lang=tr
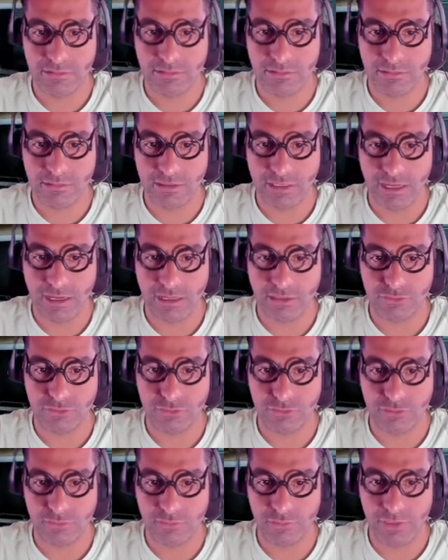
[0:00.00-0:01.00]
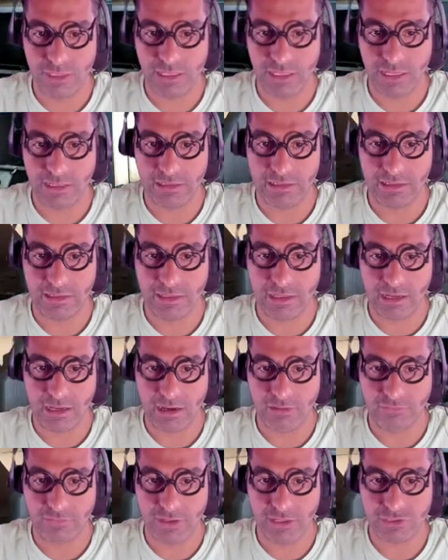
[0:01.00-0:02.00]
Tek atıyorum. Genelde
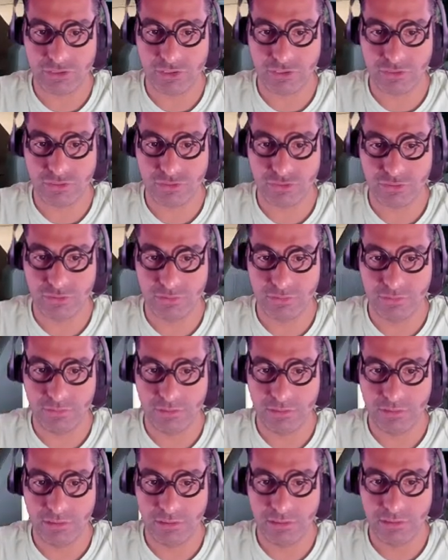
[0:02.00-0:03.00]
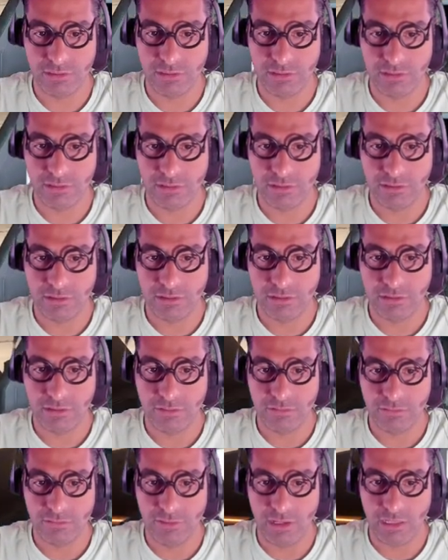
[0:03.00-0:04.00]
kafaya çıkıyorum.
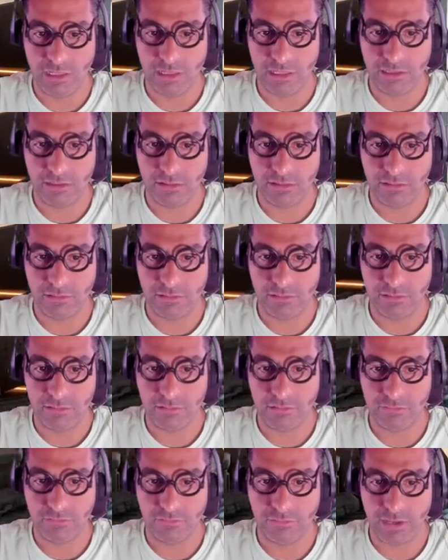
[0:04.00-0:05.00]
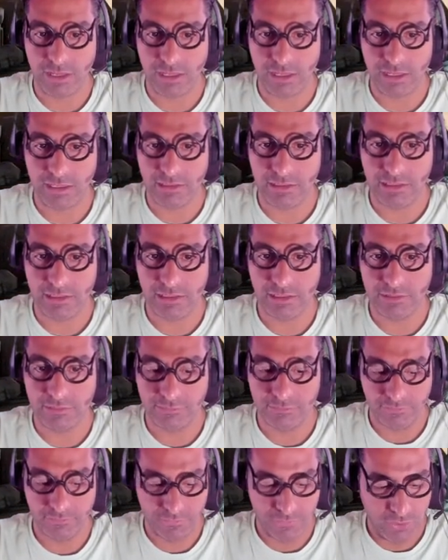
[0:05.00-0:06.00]
Vallahi fena değil.
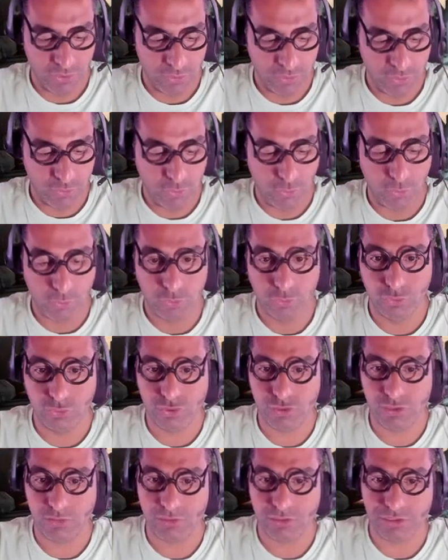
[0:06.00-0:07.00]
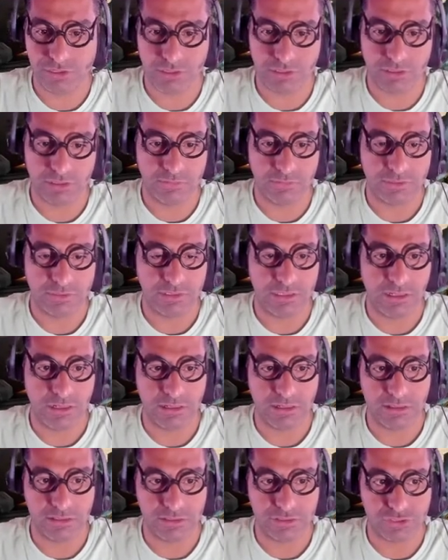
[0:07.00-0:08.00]
Oldukça başarılı bir silah
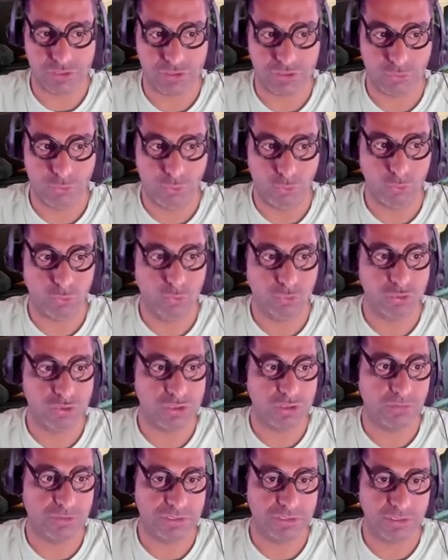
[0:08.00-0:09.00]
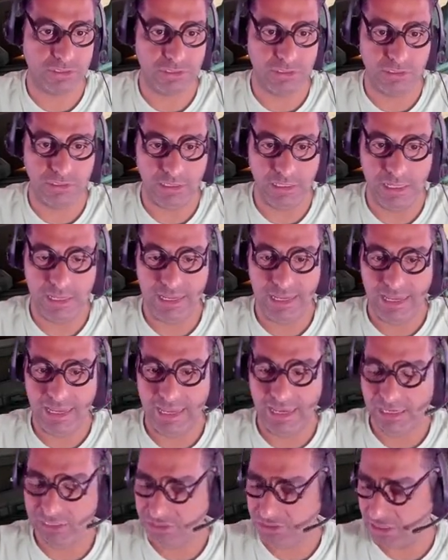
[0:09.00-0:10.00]
arkadaşlar. Oldukça başarılı.
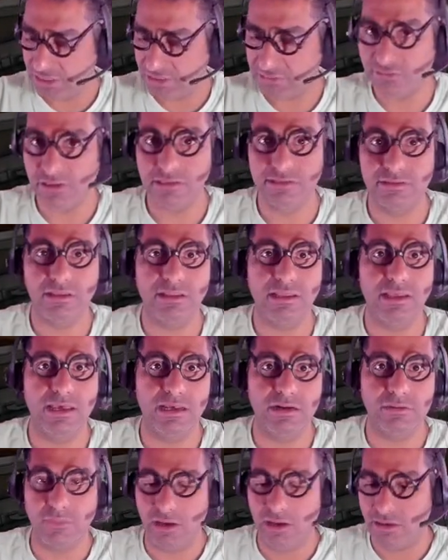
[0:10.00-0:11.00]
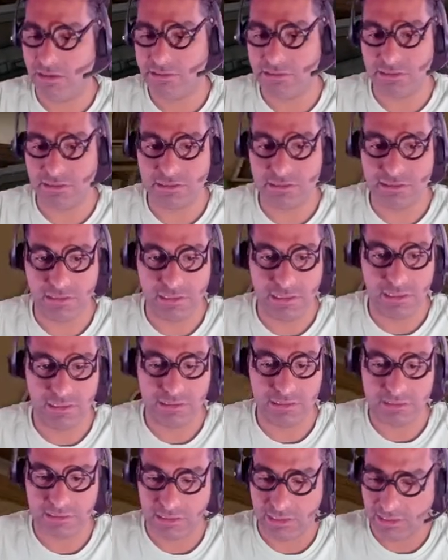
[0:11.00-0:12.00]
Ejder Vandal eğer mağazanıza
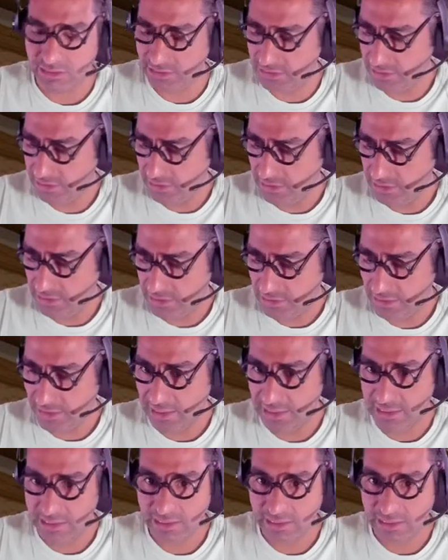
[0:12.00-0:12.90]
gelirse yani